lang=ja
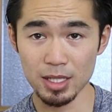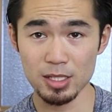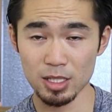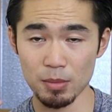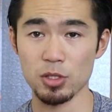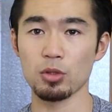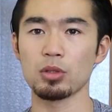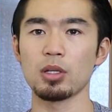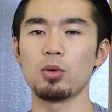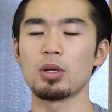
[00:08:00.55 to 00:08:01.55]
炭水化物を
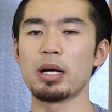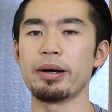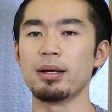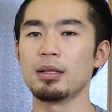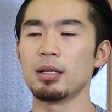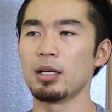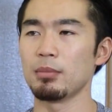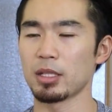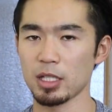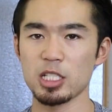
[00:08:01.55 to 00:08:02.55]
取った方が、
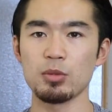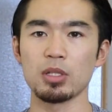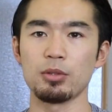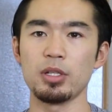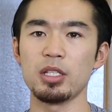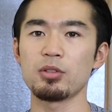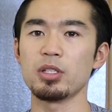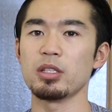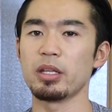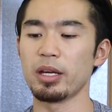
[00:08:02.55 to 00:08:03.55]
まあ体脂肪が増えにく
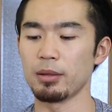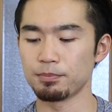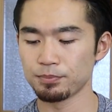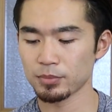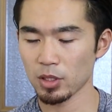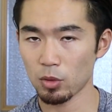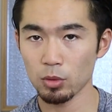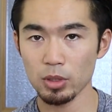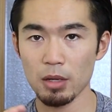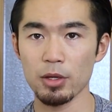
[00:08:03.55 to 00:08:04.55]
いんで、
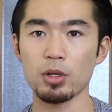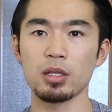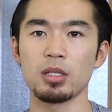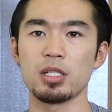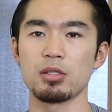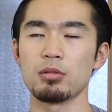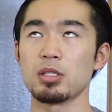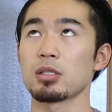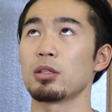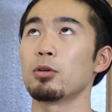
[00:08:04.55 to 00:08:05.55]
本来は良かったりするん
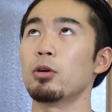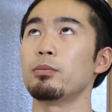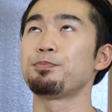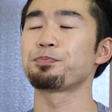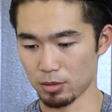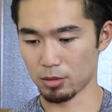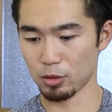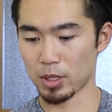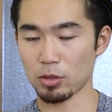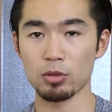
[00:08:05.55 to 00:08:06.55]
ですけど、
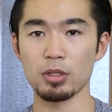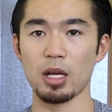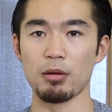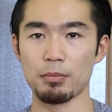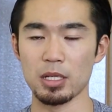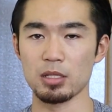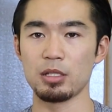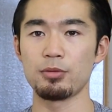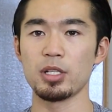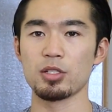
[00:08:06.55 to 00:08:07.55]
とまあ今回はまあ
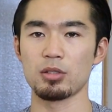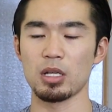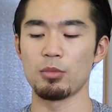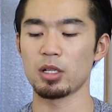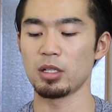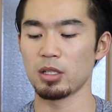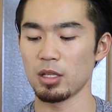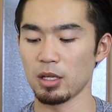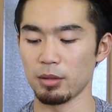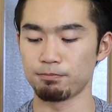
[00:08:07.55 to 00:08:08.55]
リフレッシュとかも兼ね
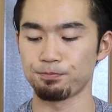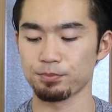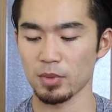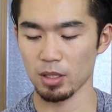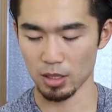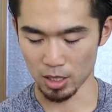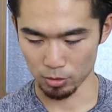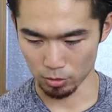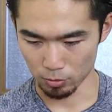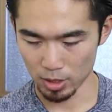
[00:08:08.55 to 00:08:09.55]
て、あ
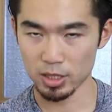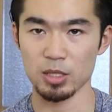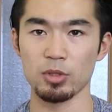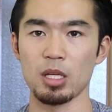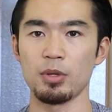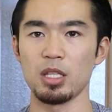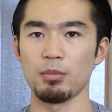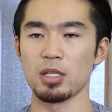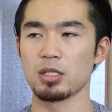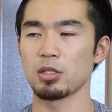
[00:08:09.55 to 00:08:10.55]
の、和菓子も食べ
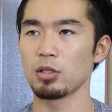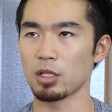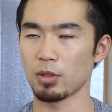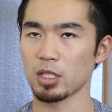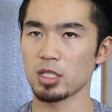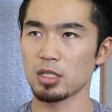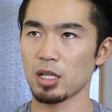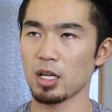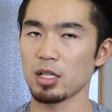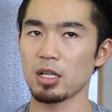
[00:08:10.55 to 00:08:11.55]
てます。というか私
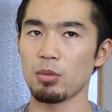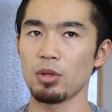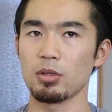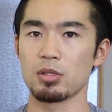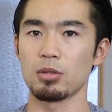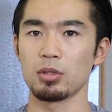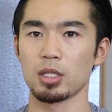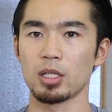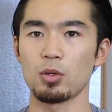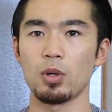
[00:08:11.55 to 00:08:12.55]
がハイカーボディをすると
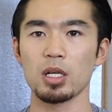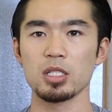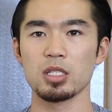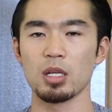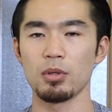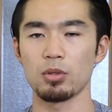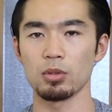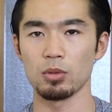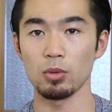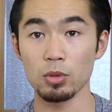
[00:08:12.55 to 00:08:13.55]
きは結構和菓子食べる
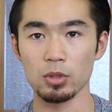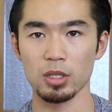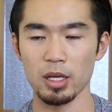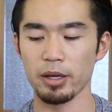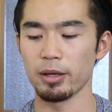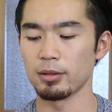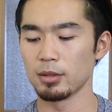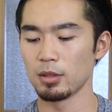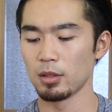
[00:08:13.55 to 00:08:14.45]
こと多くて、